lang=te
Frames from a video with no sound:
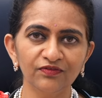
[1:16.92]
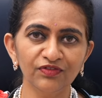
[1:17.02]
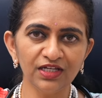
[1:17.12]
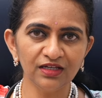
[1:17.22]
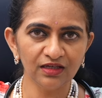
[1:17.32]

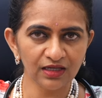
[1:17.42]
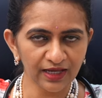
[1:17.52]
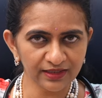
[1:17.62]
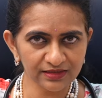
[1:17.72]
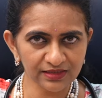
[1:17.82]
వీ
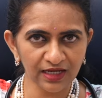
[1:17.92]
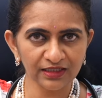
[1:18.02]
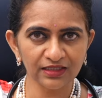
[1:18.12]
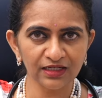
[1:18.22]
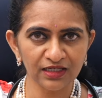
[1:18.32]

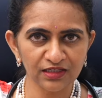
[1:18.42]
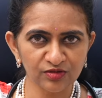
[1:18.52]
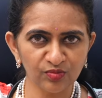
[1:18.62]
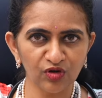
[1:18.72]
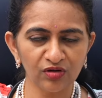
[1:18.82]
ఎగ్జాక్ట్గా ఈ
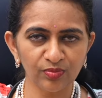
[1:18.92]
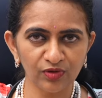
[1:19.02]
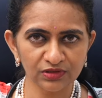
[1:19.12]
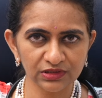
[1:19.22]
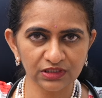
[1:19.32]
స్మాల్
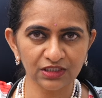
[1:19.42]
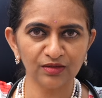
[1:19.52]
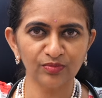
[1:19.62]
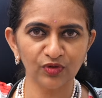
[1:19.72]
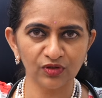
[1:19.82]
పాక్స్
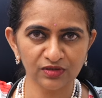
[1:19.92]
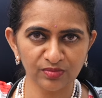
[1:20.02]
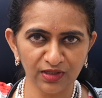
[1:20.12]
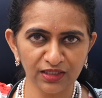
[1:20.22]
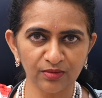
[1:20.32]
చికెన్ పాక్స్
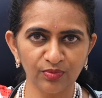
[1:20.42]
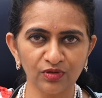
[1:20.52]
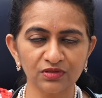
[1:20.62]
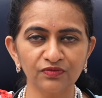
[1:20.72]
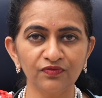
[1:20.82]
మంకీ
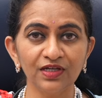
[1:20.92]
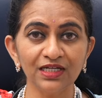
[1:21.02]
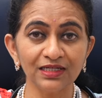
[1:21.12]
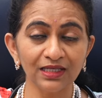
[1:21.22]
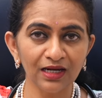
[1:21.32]
పాక్స్
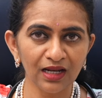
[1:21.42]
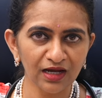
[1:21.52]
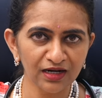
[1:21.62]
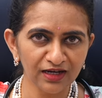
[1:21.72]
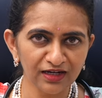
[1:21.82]

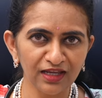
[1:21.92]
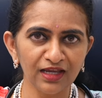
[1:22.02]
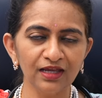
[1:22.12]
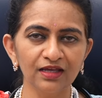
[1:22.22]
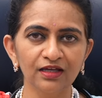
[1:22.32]
వీటిల్లాగానే
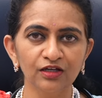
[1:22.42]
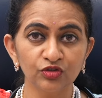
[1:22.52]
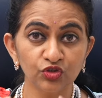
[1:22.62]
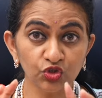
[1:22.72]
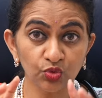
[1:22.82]

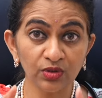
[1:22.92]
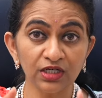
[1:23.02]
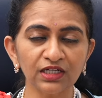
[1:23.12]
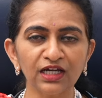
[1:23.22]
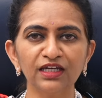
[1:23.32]

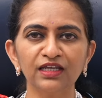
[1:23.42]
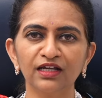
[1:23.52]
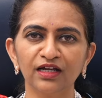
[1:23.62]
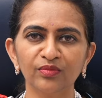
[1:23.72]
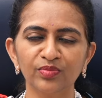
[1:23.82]
చూడటానికి
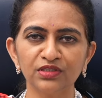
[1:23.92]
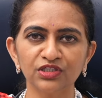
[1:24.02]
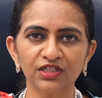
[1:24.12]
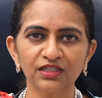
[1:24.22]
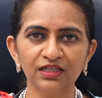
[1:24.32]

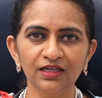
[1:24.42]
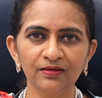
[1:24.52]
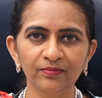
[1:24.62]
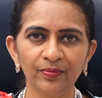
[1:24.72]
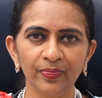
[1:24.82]
కనిపించేది
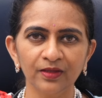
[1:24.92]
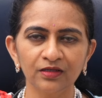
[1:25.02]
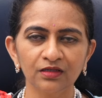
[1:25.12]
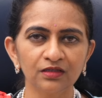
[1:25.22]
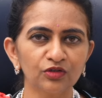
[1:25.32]

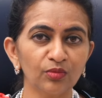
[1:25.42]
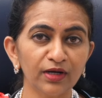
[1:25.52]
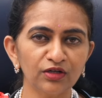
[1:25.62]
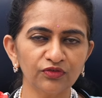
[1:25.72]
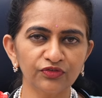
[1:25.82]

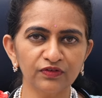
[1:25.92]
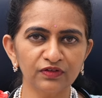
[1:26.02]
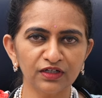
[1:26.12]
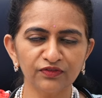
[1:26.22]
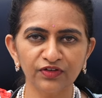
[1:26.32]
టొమాటో
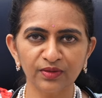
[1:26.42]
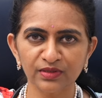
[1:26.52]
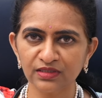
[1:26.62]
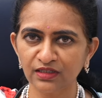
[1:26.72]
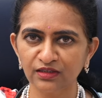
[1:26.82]
ఫీవర్ అని
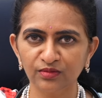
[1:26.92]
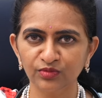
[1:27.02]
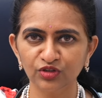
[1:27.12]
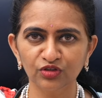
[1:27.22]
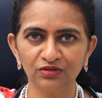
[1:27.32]
ఫేమస్ అయింది
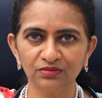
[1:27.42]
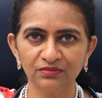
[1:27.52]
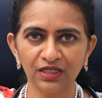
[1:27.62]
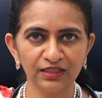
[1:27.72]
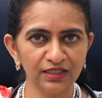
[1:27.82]
ముందు
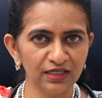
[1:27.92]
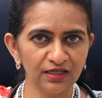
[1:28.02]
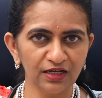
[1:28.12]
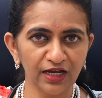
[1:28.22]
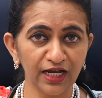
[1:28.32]
అది
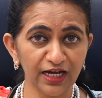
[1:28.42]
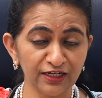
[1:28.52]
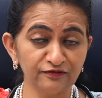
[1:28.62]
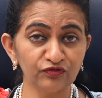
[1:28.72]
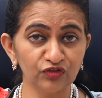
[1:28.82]

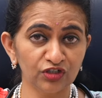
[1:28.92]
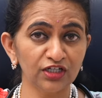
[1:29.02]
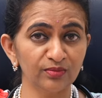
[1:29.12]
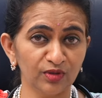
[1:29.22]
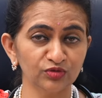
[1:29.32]
హ్యాండ్ ఫుట్
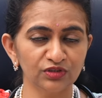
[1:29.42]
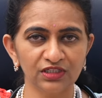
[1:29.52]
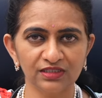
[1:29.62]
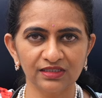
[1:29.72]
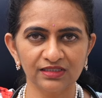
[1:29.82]
అండ్ మౌత్
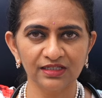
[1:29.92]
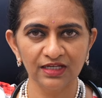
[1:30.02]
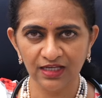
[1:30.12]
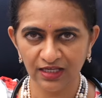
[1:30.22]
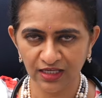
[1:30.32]
డిసీజ్
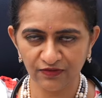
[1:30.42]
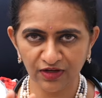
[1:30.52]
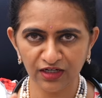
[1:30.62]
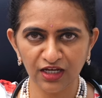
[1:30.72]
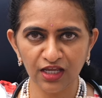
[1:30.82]

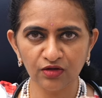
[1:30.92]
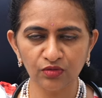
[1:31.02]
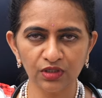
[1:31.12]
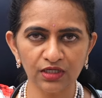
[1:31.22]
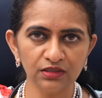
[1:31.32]
ఇవన్నీ
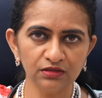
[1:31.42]
కూడా